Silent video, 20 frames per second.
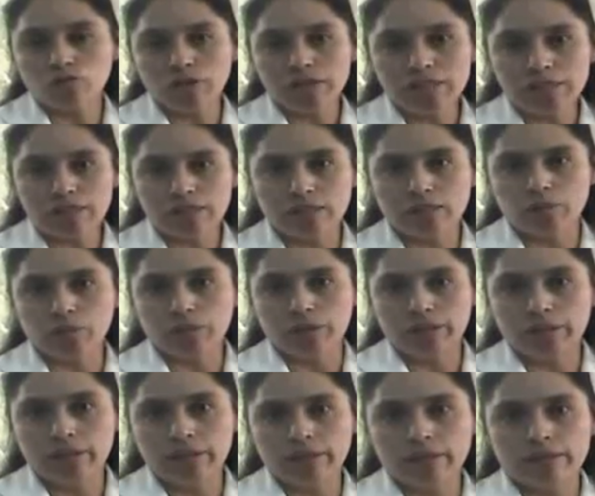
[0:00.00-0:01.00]
fáciles de
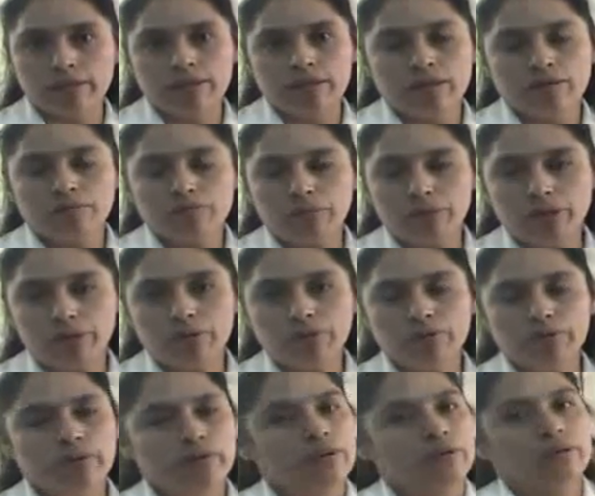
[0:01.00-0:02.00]
obtener,
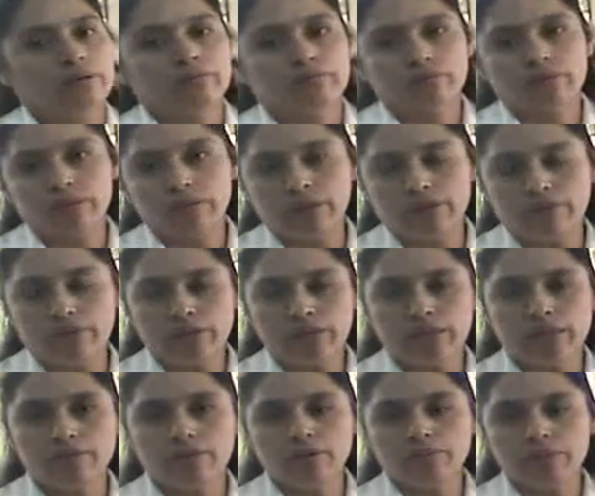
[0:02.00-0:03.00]
pero
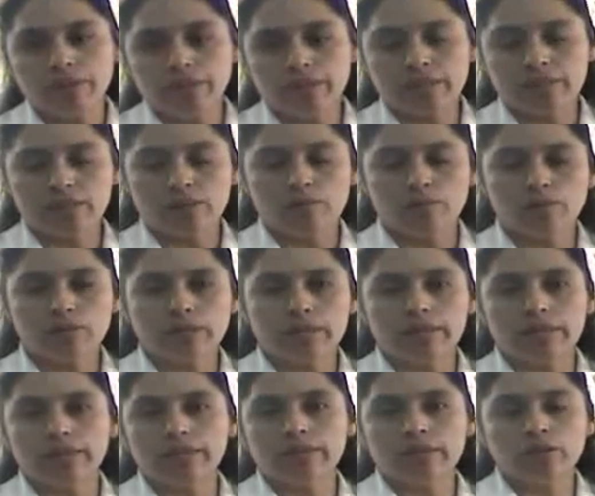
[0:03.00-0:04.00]
definitivamente estamos
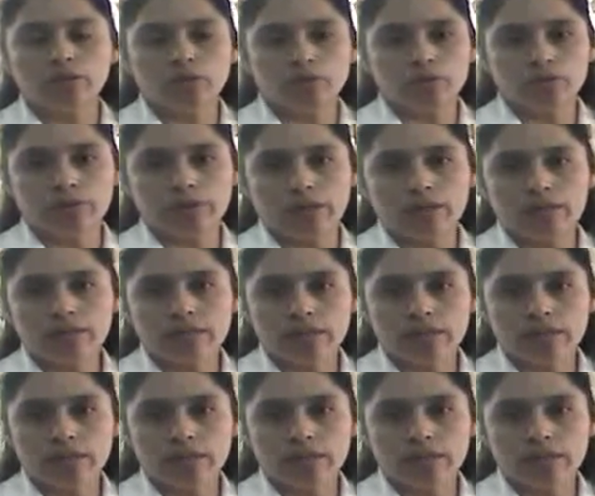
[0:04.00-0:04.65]
atentando contra la